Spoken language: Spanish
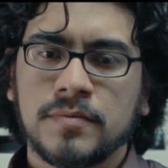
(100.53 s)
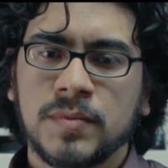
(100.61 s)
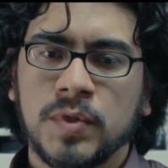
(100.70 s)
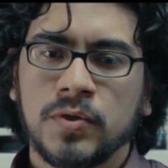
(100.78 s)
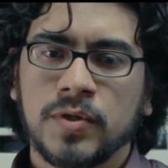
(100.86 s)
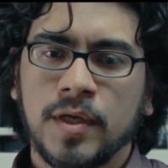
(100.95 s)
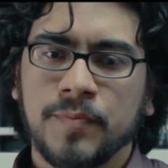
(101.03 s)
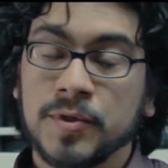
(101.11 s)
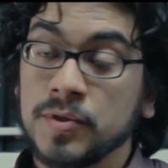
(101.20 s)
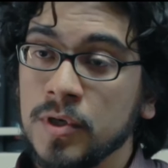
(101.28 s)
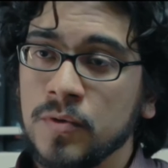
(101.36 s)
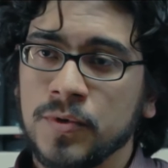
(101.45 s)
y otras
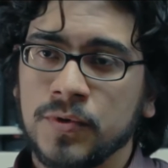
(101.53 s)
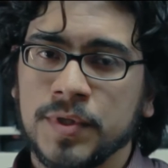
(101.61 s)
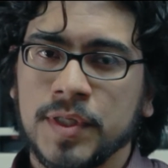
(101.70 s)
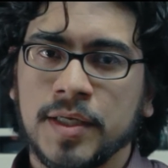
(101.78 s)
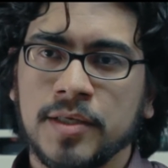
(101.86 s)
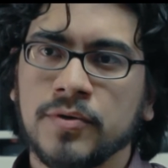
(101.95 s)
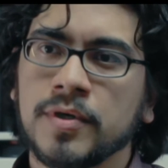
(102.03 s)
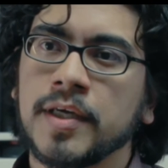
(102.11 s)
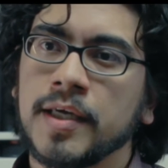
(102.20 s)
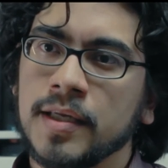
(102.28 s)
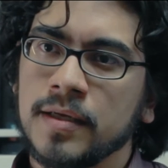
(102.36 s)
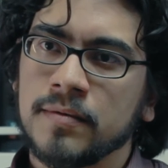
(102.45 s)
personas como Rubén Darío,
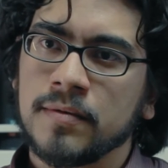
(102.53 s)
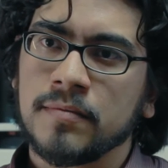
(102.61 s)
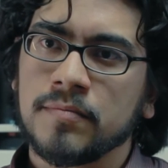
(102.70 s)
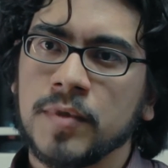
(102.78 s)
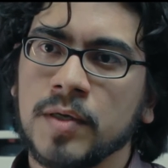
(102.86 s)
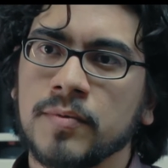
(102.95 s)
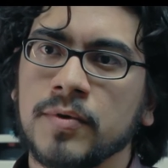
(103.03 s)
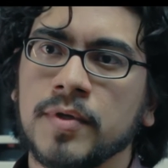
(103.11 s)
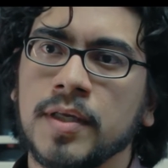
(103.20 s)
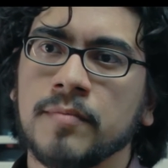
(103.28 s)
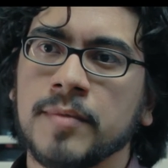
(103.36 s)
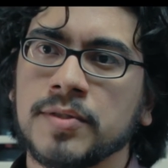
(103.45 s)
que eran miembros
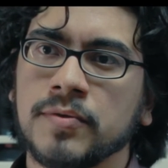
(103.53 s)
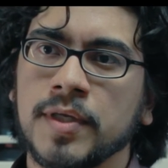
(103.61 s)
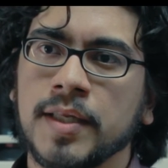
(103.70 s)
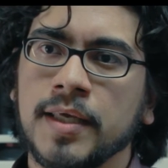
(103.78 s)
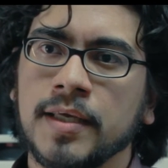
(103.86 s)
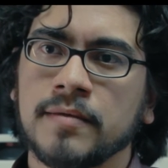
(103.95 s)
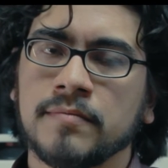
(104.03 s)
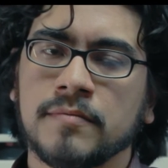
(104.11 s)
de la masonería.